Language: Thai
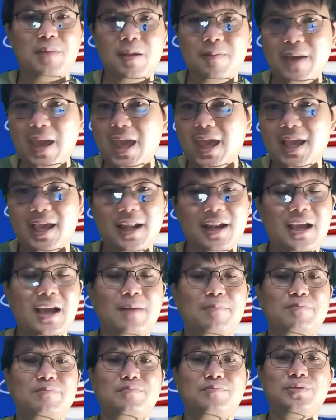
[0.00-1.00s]
ไม่แพ้กันค
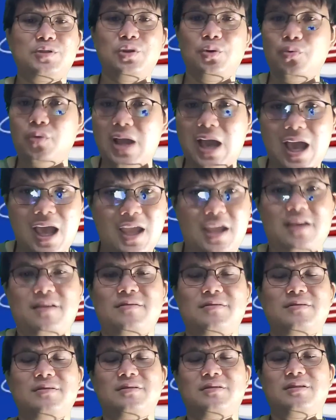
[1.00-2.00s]
รับสู้ได้
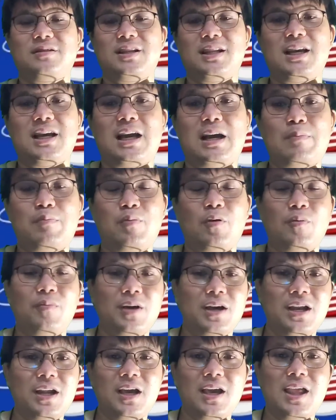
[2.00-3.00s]
นะครับผม
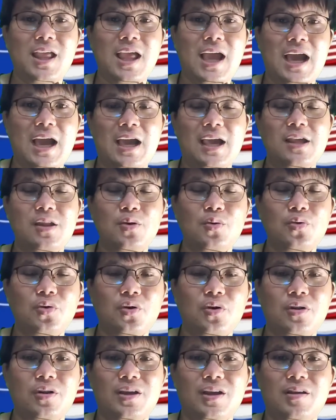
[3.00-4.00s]
ก็เลยอยากให้ทุก
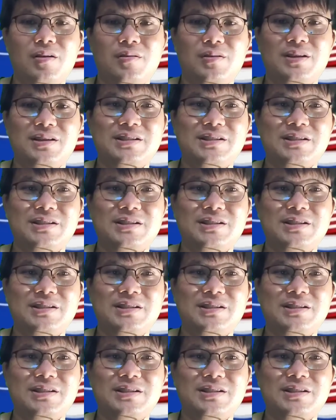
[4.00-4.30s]
คนเนี่ย